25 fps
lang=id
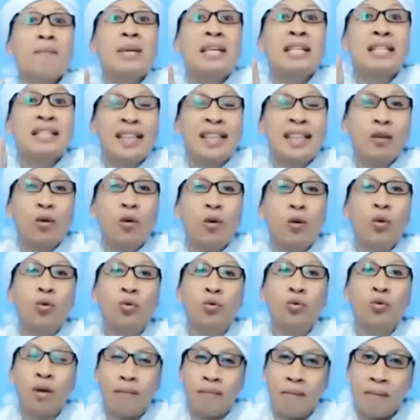misi
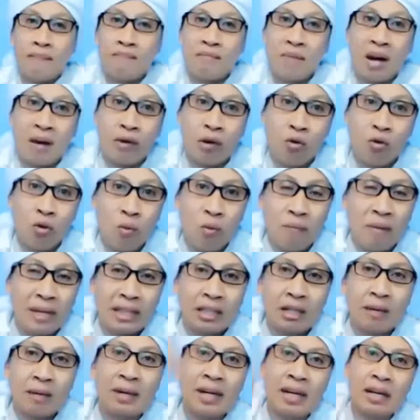untuk membawa
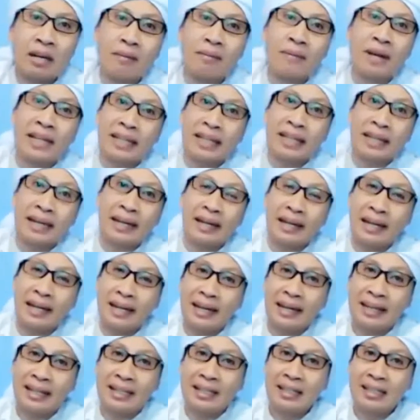umat kepada
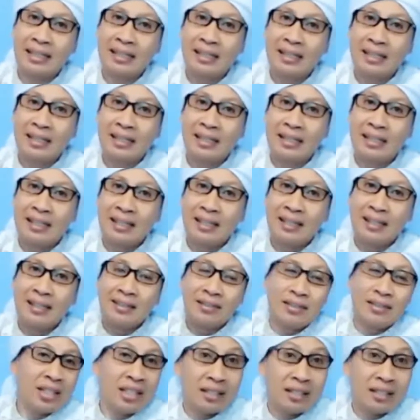kebaikan.
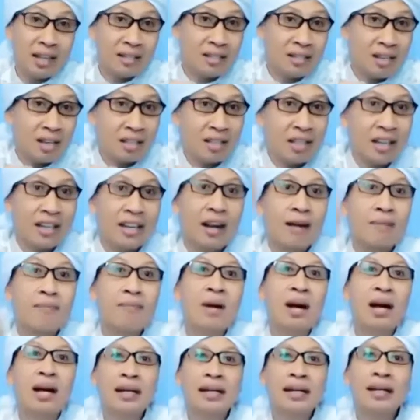Cerita-cerita
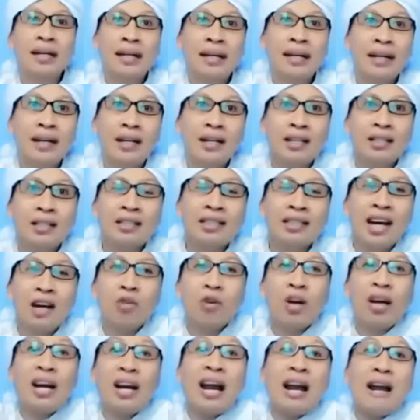yang baik.
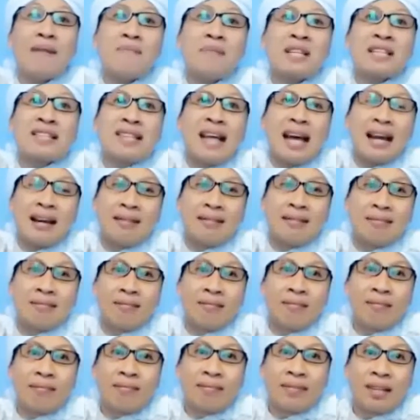Selalu kan ada pesan.
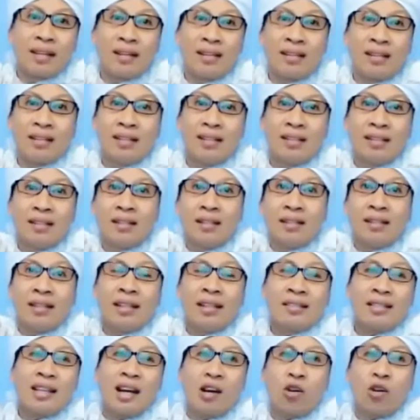
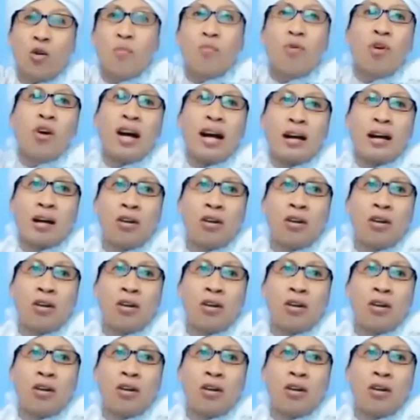Kisah Kumbo